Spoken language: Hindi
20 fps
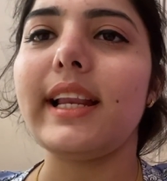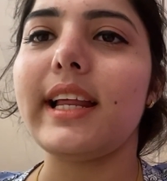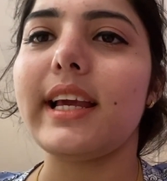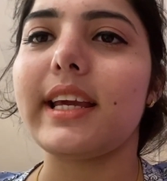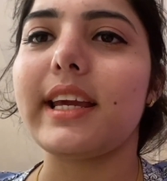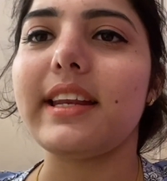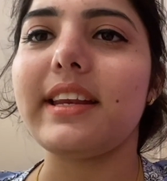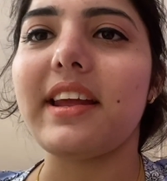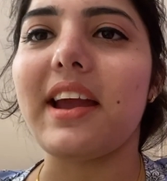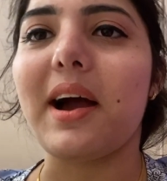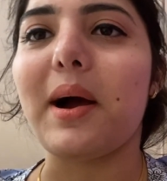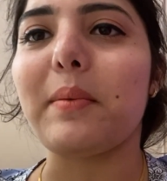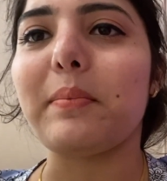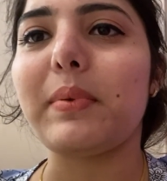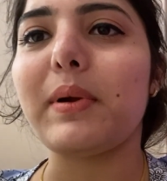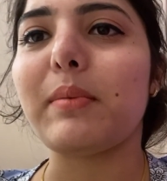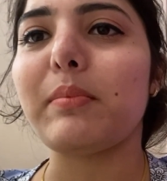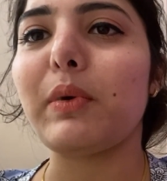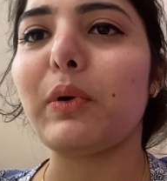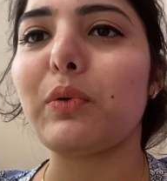लेकिन यहाँ
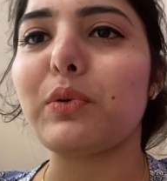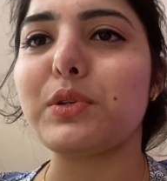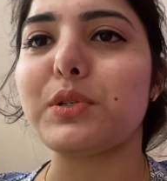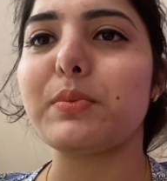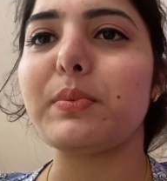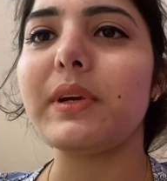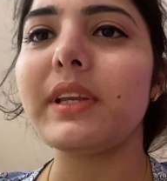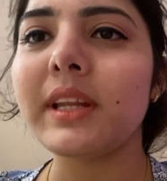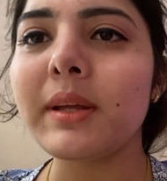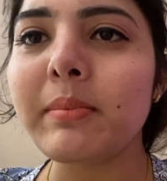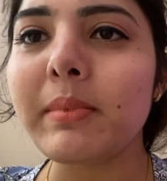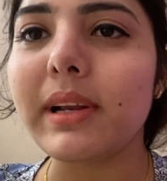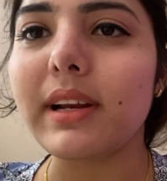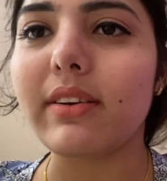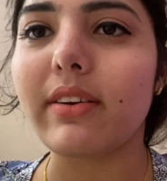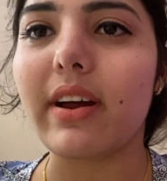पे हमें कुछ भी नहीं मिल